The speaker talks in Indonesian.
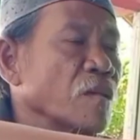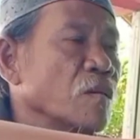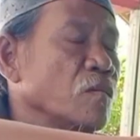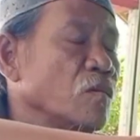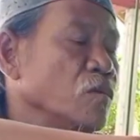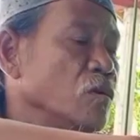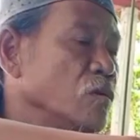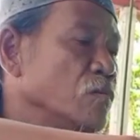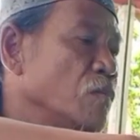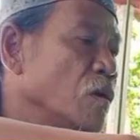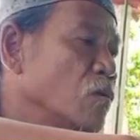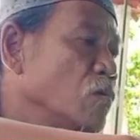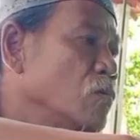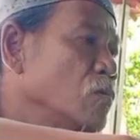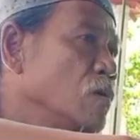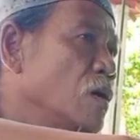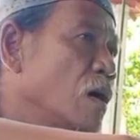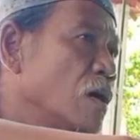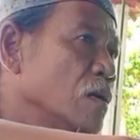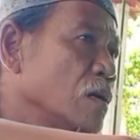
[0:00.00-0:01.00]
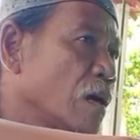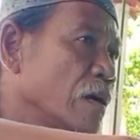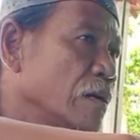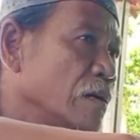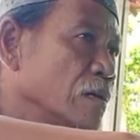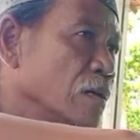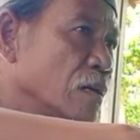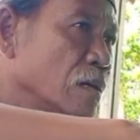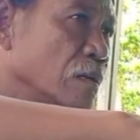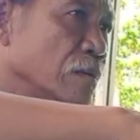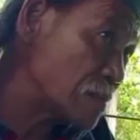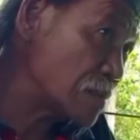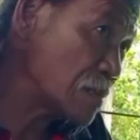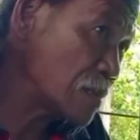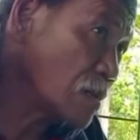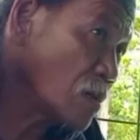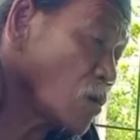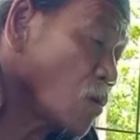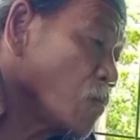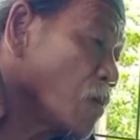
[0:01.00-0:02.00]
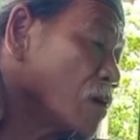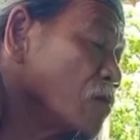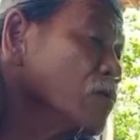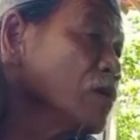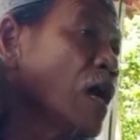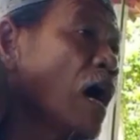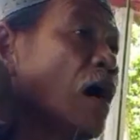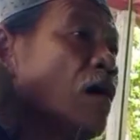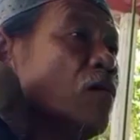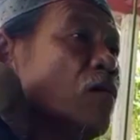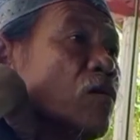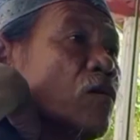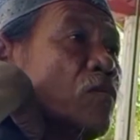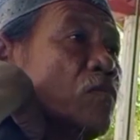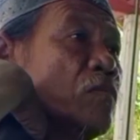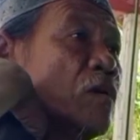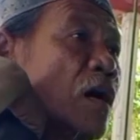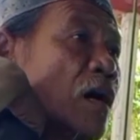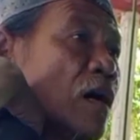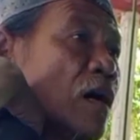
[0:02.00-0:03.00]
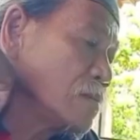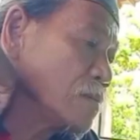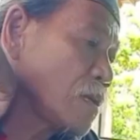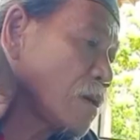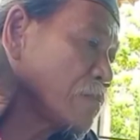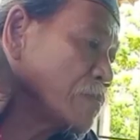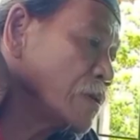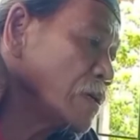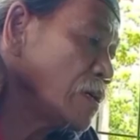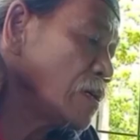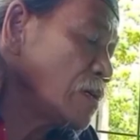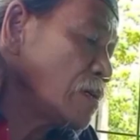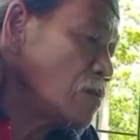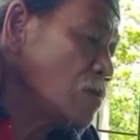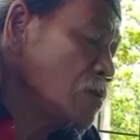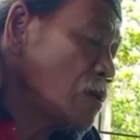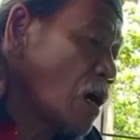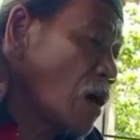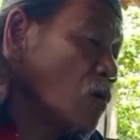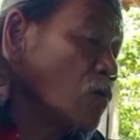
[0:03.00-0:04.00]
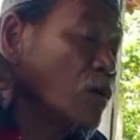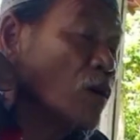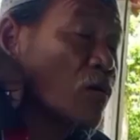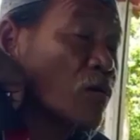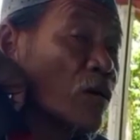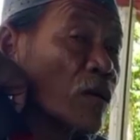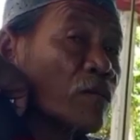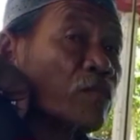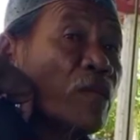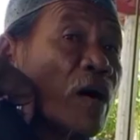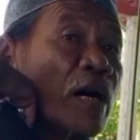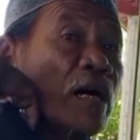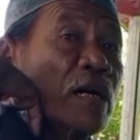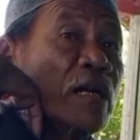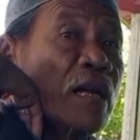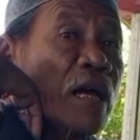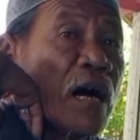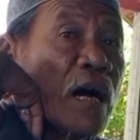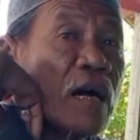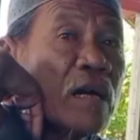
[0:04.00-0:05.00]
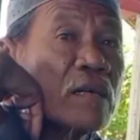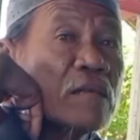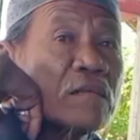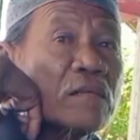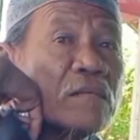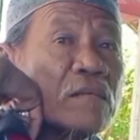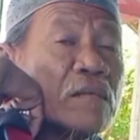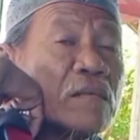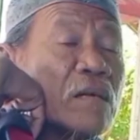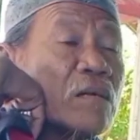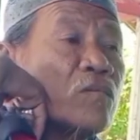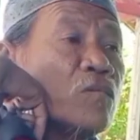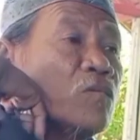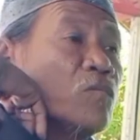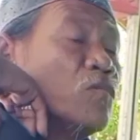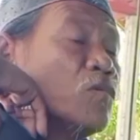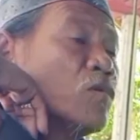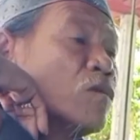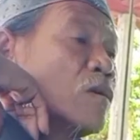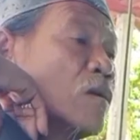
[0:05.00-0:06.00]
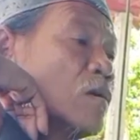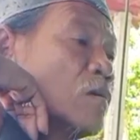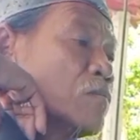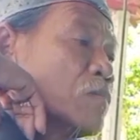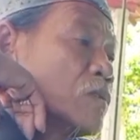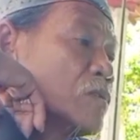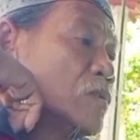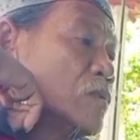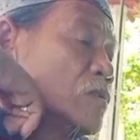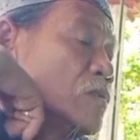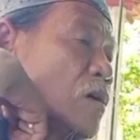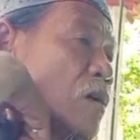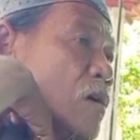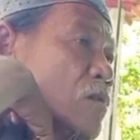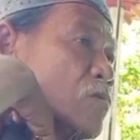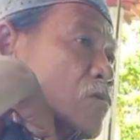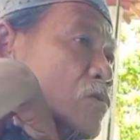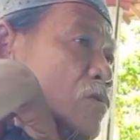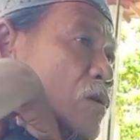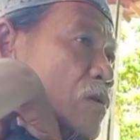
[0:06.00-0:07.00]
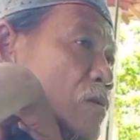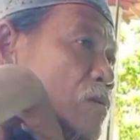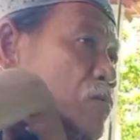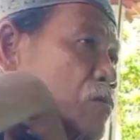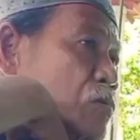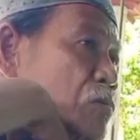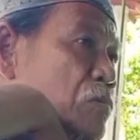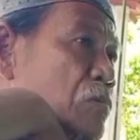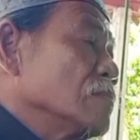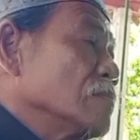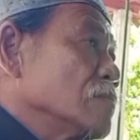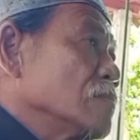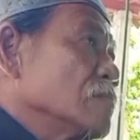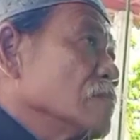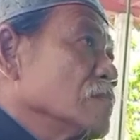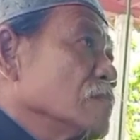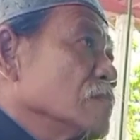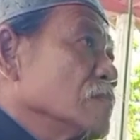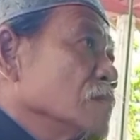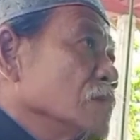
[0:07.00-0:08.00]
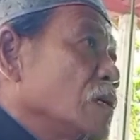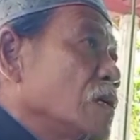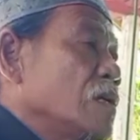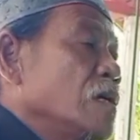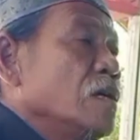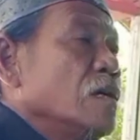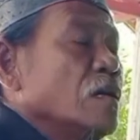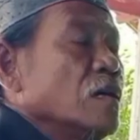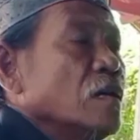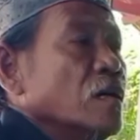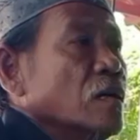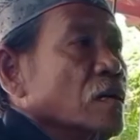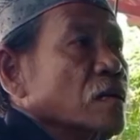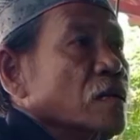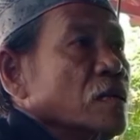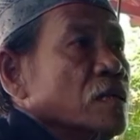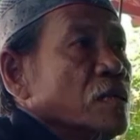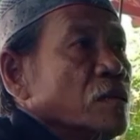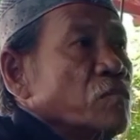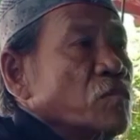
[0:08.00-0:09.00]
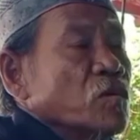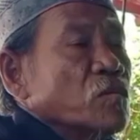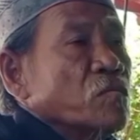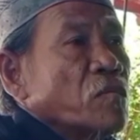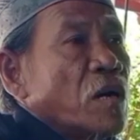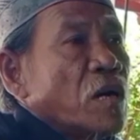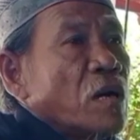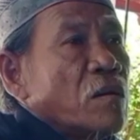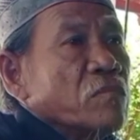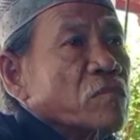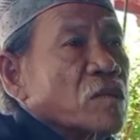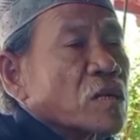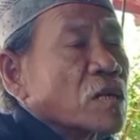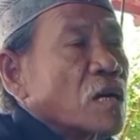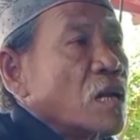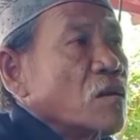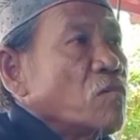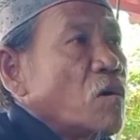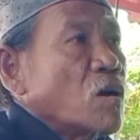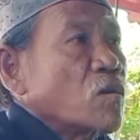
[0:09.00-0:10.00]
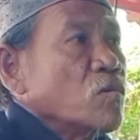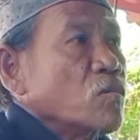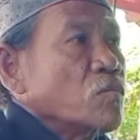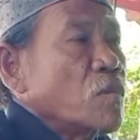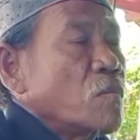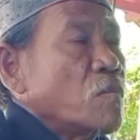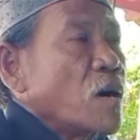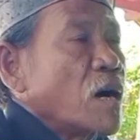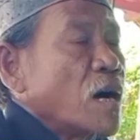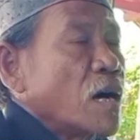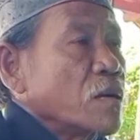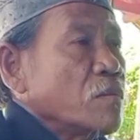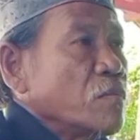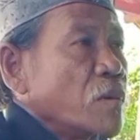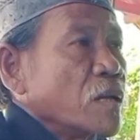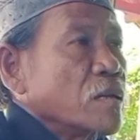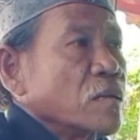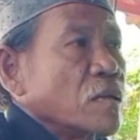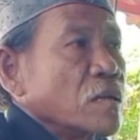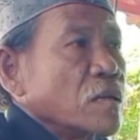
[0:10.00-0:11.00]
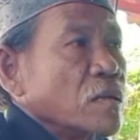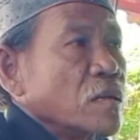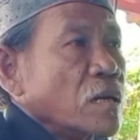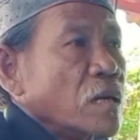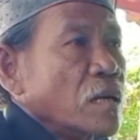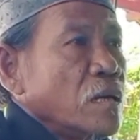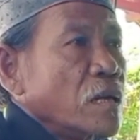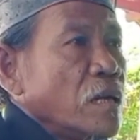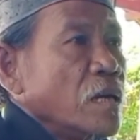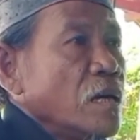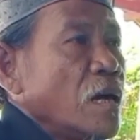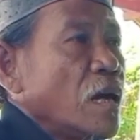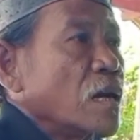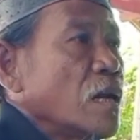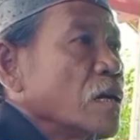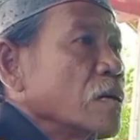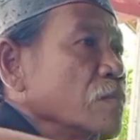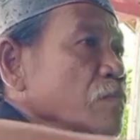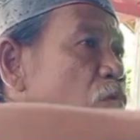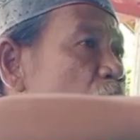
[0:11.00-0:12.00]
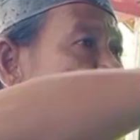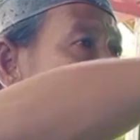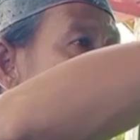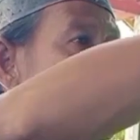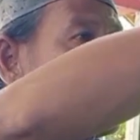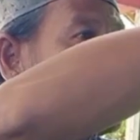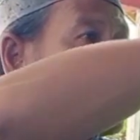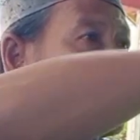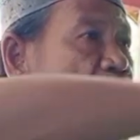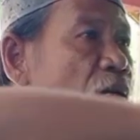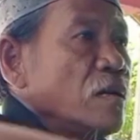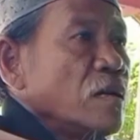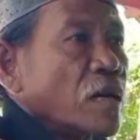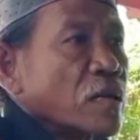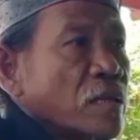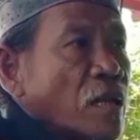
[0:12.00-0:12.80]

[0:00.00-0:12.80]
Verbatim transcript: duit na kuda naik na loba nu nyaho loba tapi nu nyaho gak kolot bahela anu umurna masih 100 ka itu, jadi disebut makam Tegalwaru babakan Banten teh ninggal nanti buit Banten lah